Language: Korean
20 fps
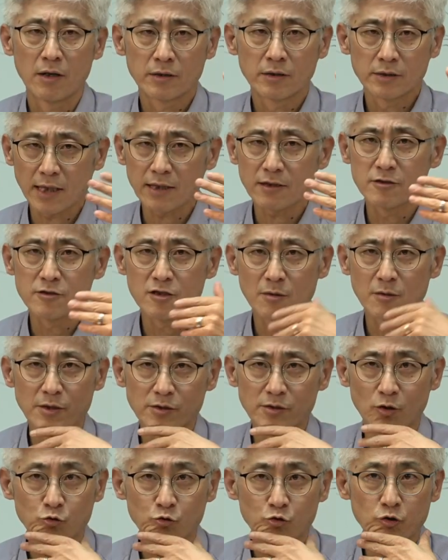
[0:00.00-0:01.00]
딱 그
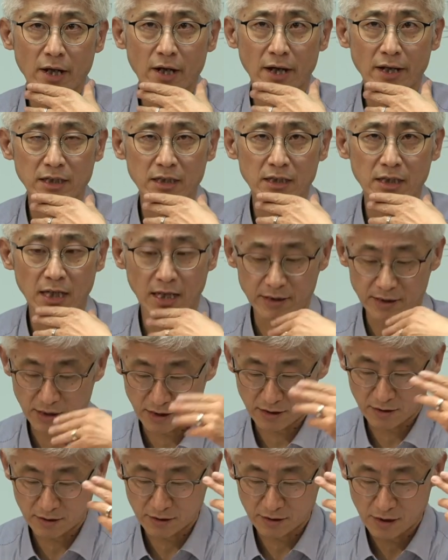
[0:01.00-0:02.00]
점에서 구약이
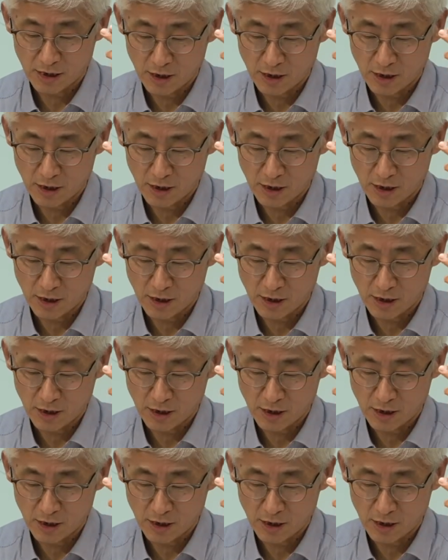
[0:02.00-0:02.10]
이야기하는